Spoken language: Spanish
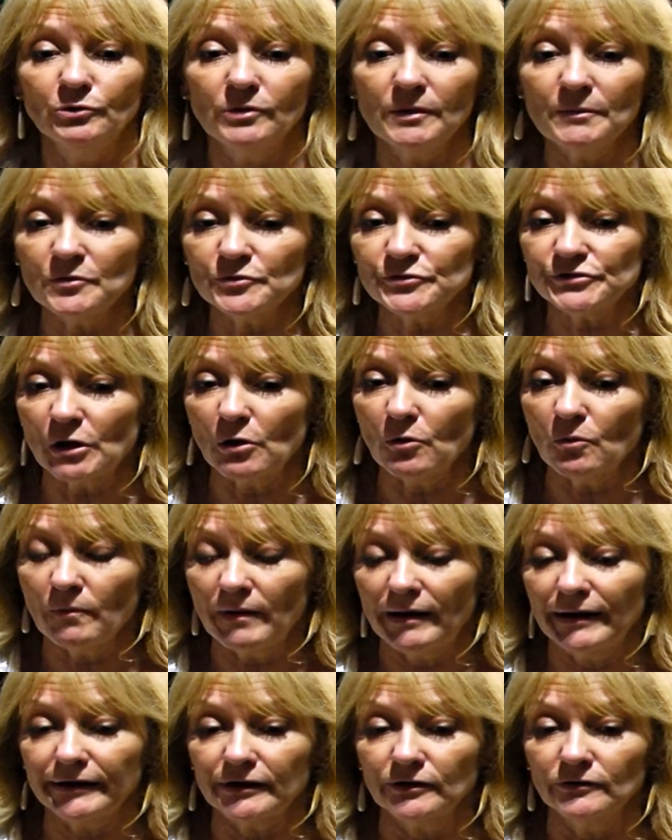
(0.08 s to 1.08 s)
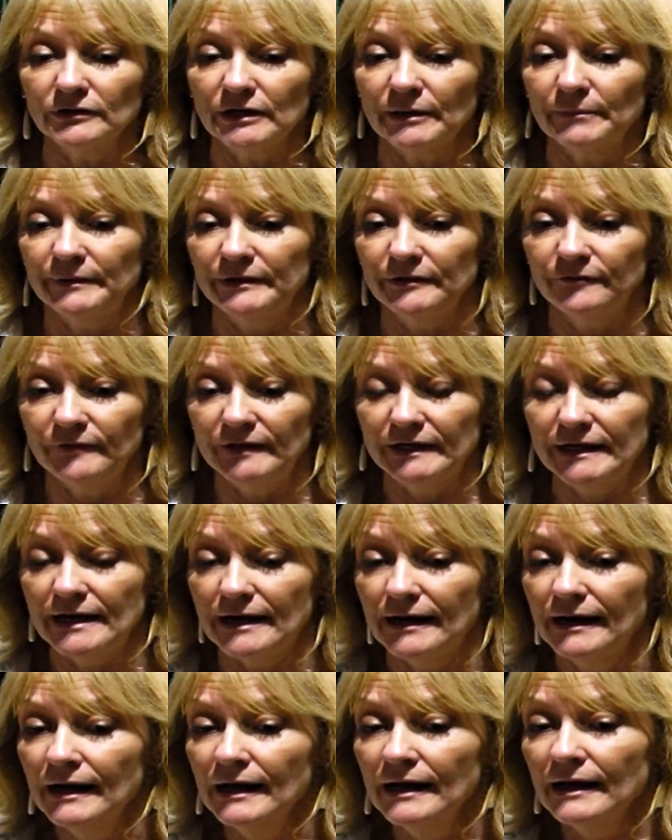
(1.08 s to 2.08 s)
vamos a un barrio de la periferia
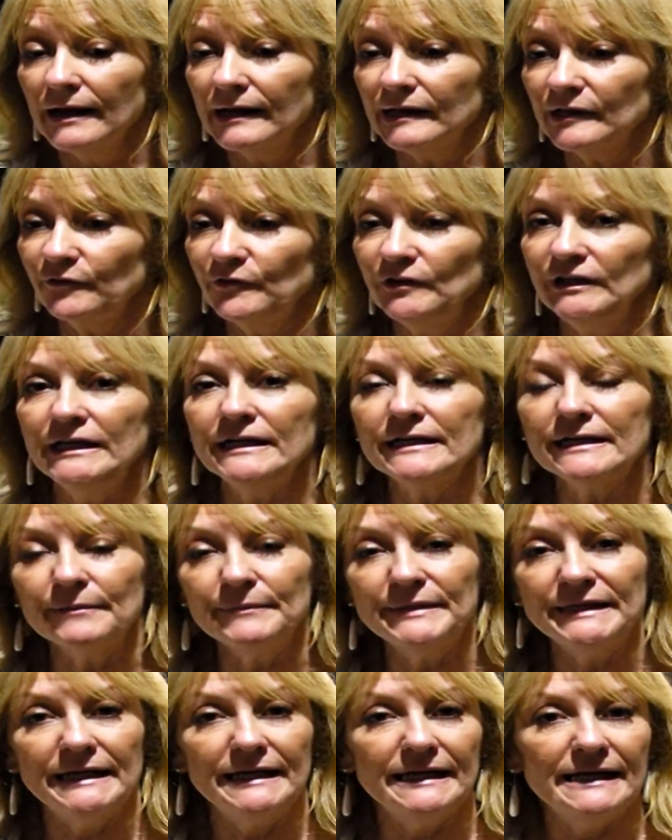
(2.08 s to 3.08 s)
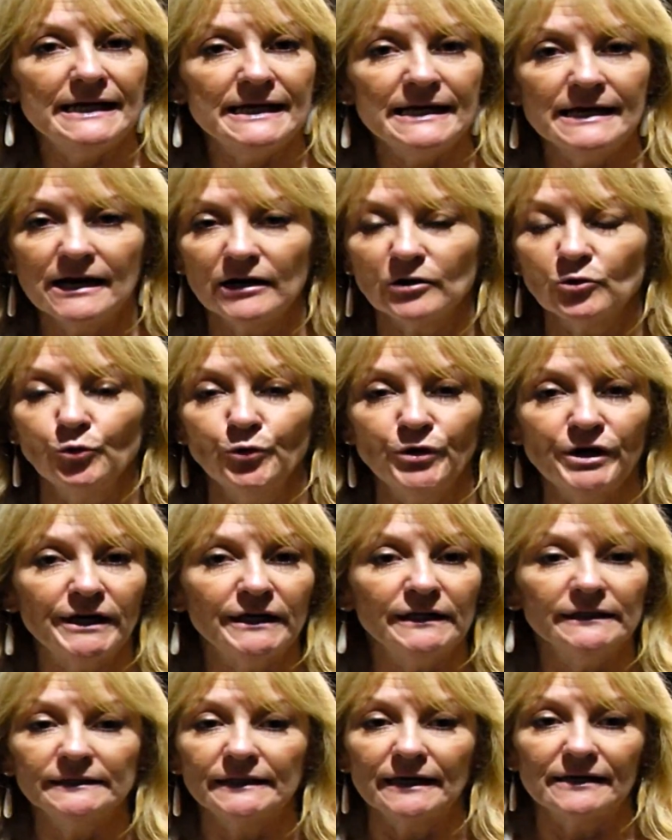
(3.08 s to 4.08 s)
a definir caminería,
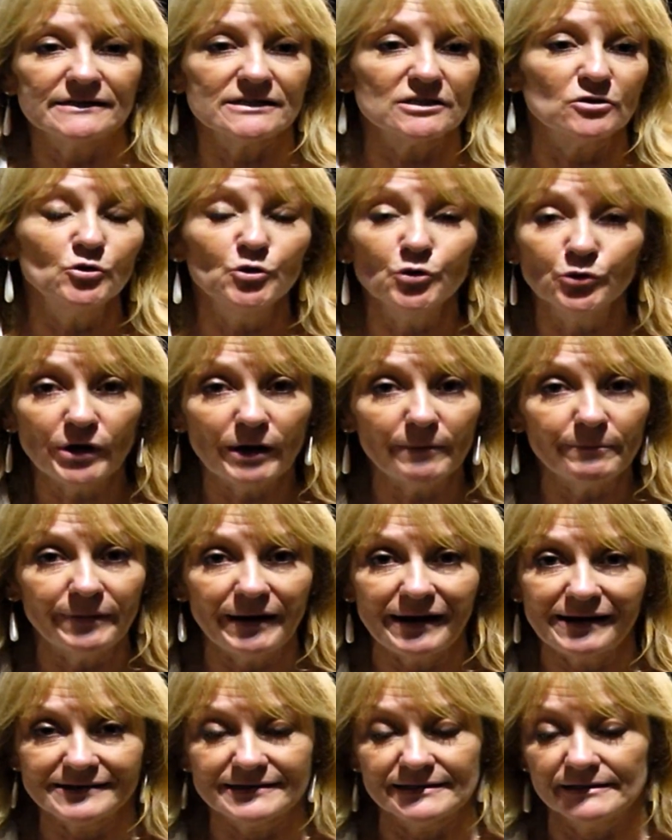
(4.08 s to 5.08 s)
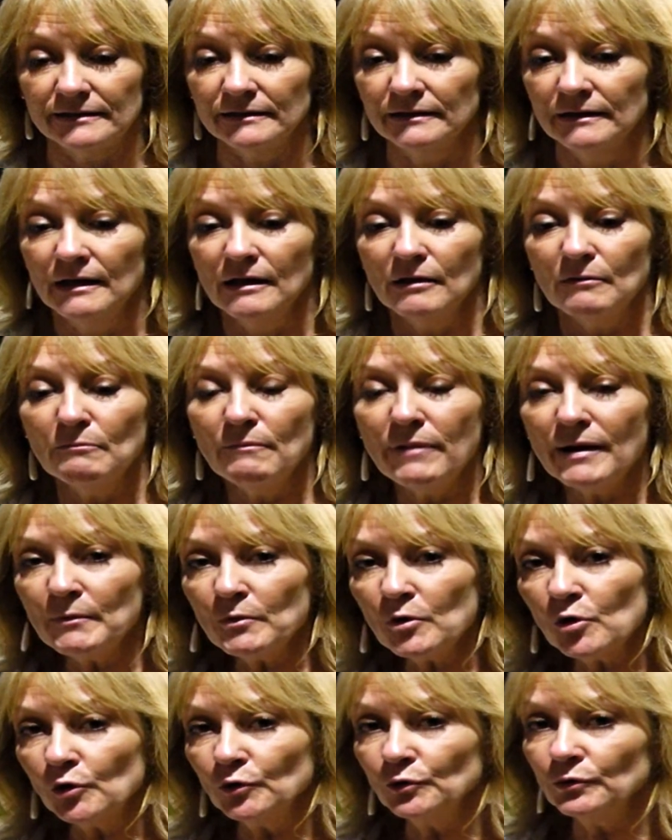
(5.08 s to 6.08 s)
cunetas y una plaza, vamos
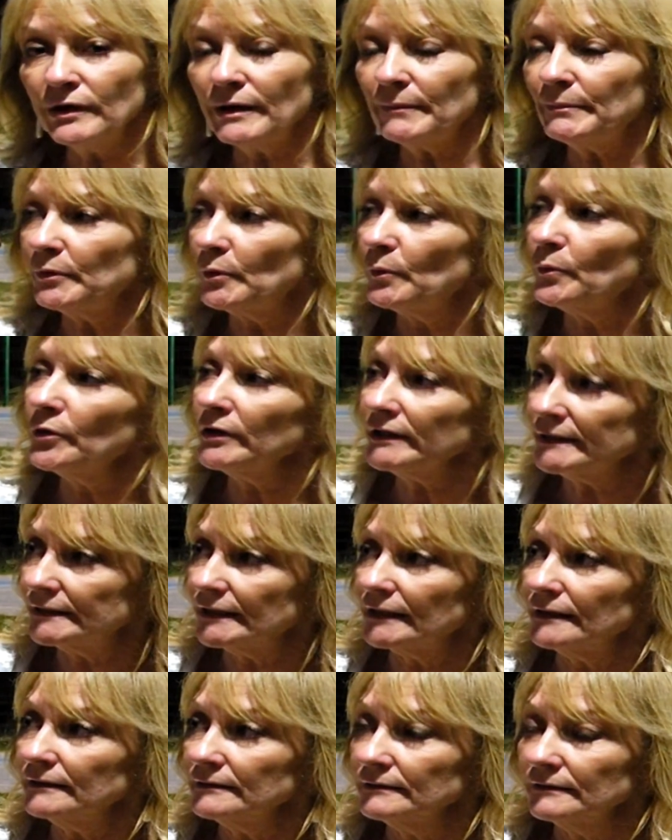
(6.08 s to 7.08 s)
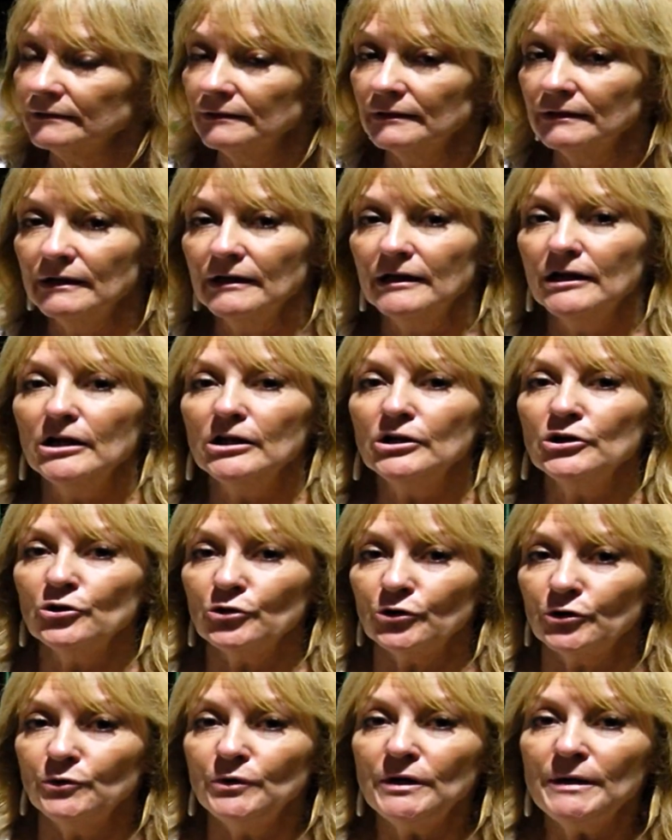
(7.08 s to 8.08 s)
con una propuesta, nos
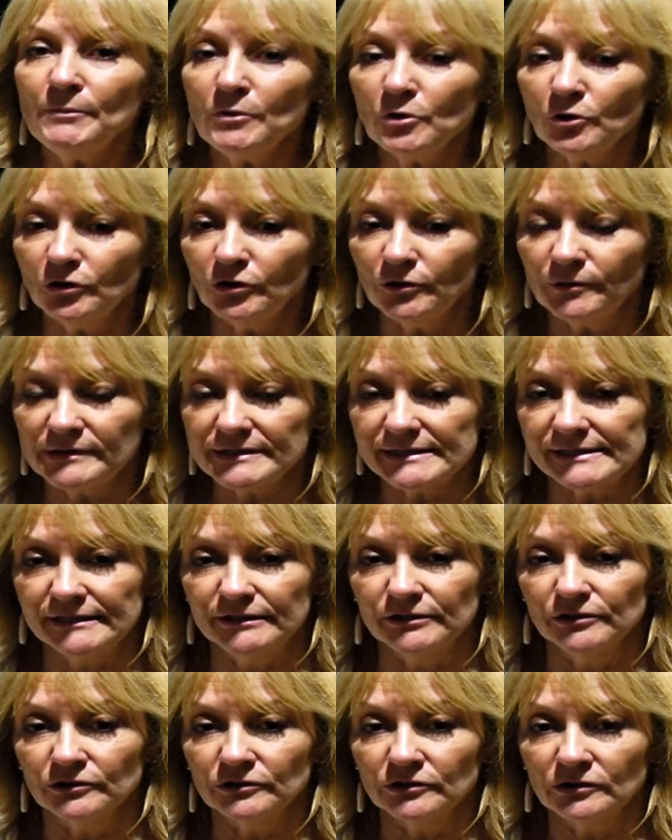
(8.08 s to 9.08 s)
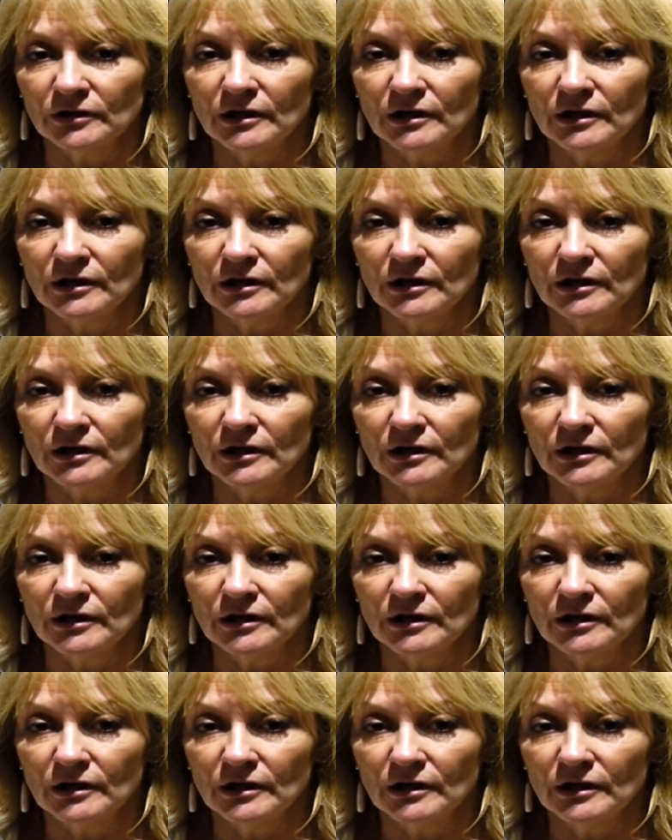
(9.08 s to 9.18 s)
reunimos con los vecinos,